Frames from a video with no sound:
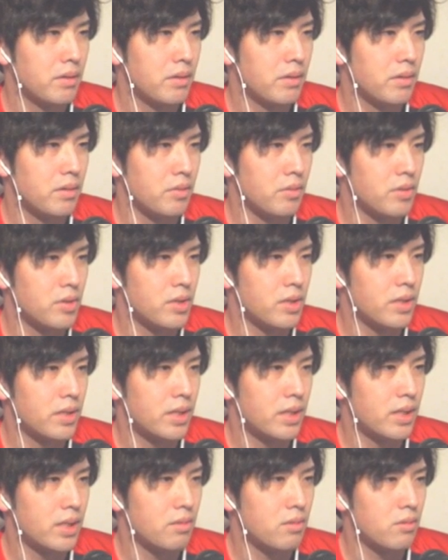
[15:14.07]
吉
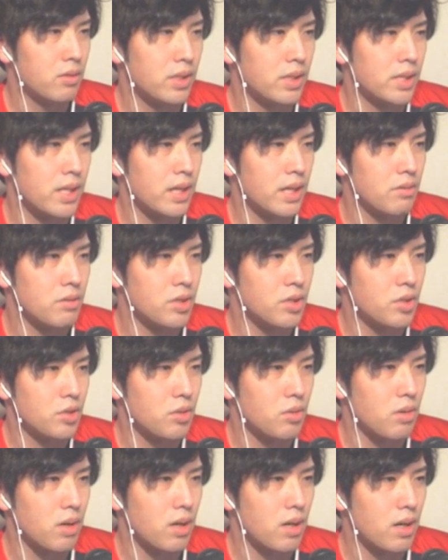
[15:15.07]
原浩て最後にし
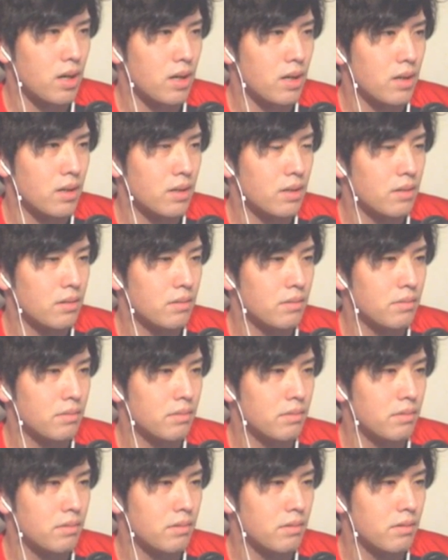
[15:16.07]
ようか。
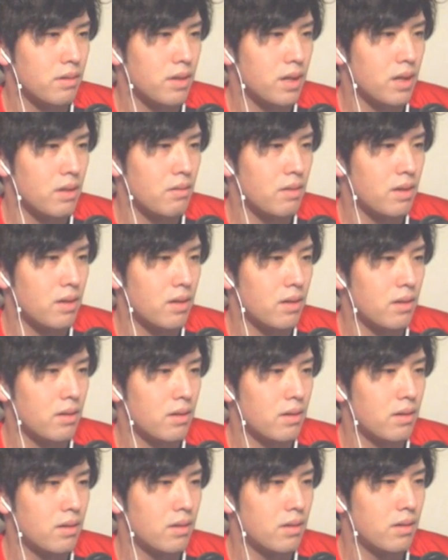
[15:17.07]
古川。
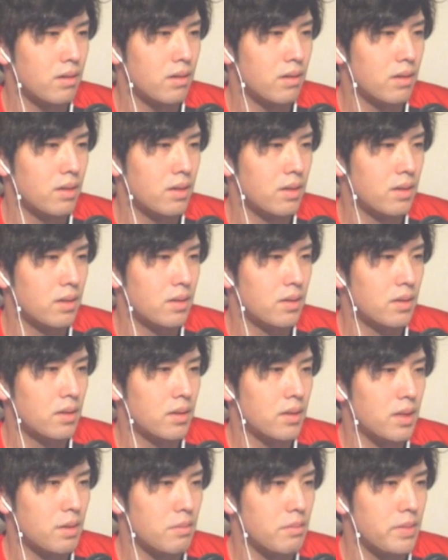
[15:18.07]

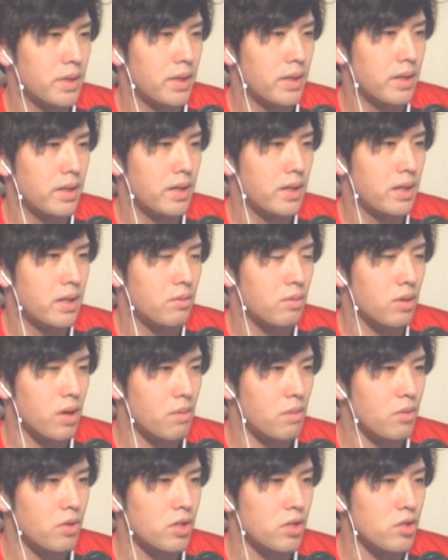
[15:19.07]
多分ペレイラと
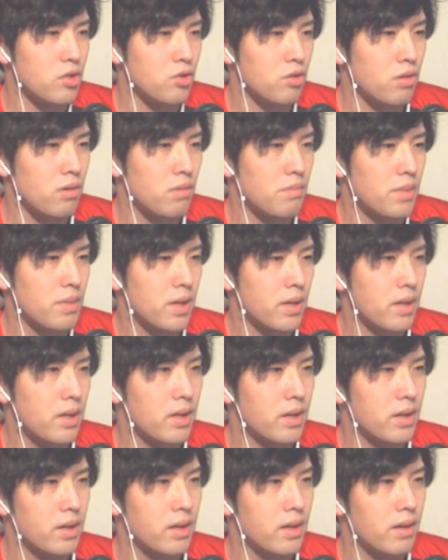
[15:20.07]
かもいいでしょ。
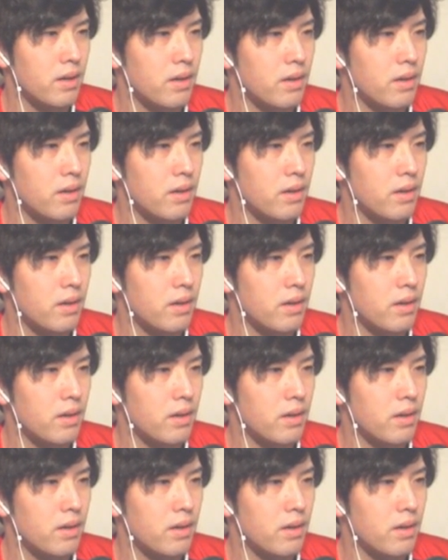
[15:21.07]
ペレイラ。